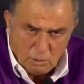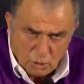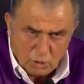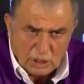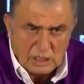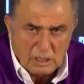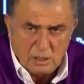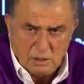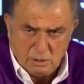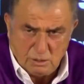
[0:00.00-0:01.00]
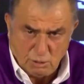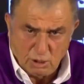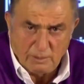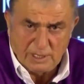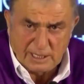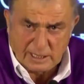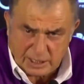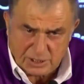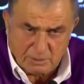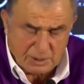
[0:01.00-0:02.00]
Bunu da söylemeden
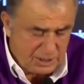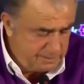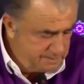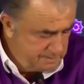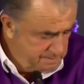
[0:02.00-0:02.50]
geçemeyeceğim.